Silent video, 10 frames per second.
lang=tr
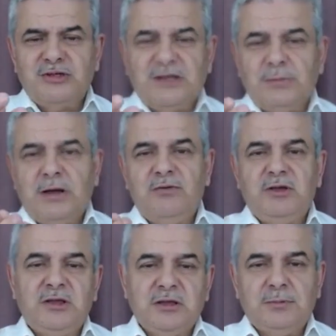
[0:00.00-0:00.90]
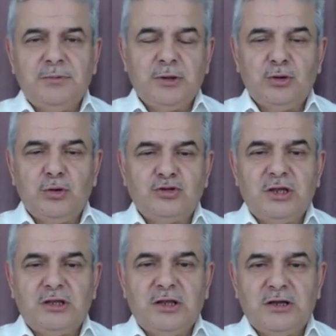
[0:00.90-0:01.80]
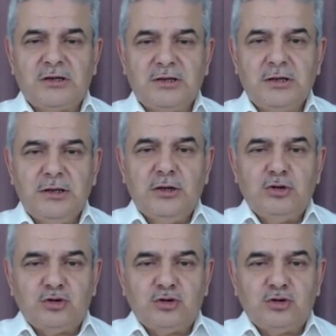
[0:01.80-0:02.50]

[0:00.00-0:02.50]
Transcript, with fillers: bütün semavi kitapları özetler.